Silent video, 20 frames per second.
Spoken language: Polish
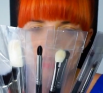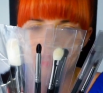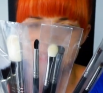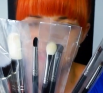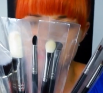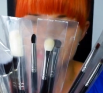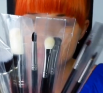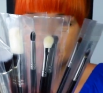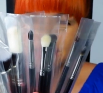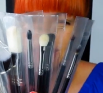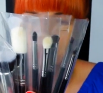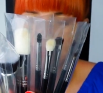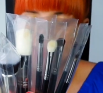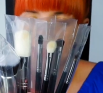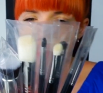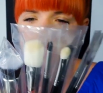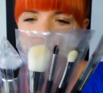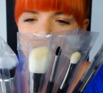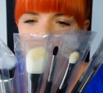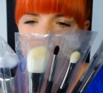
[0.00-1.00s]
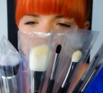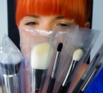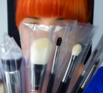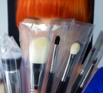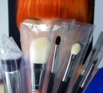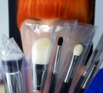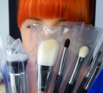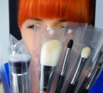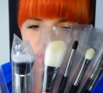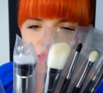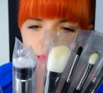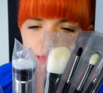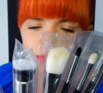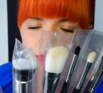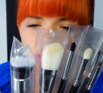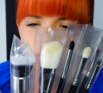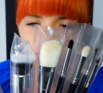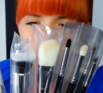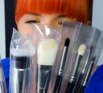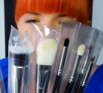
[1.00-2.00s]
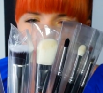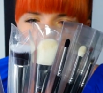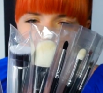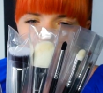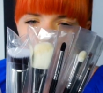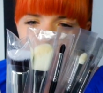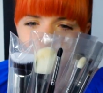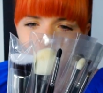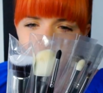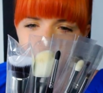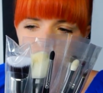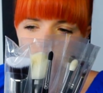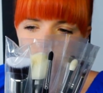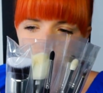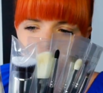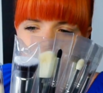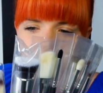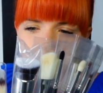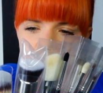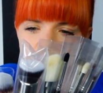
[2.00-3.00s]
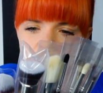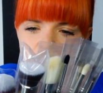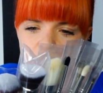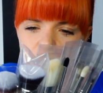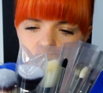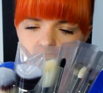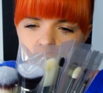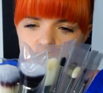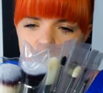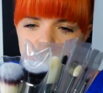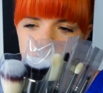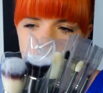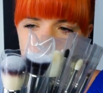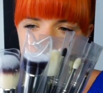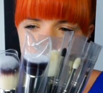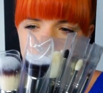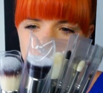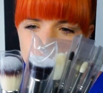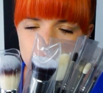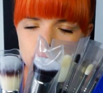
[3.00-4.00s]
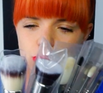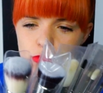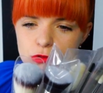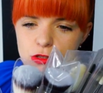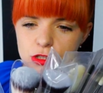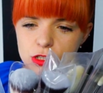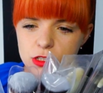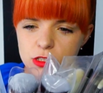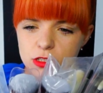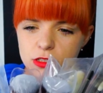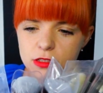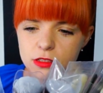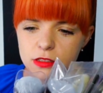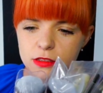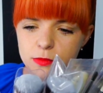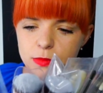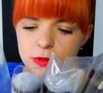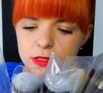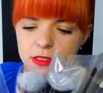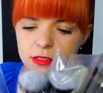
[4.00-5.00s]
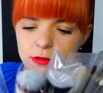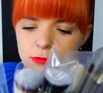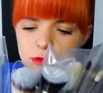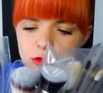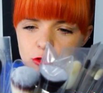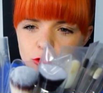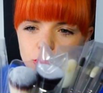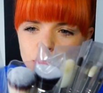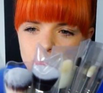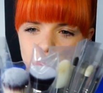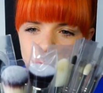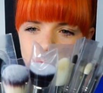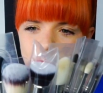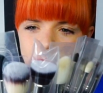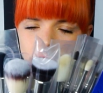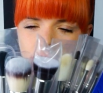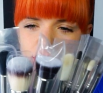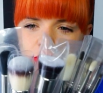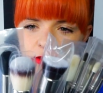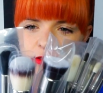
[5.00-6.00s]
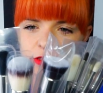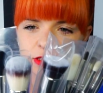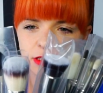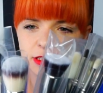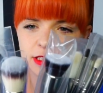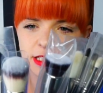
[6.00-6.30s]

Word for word: ręce. E, jeszcze nie wiem, który dokładnie do czego służy. E, będę to dopiero e,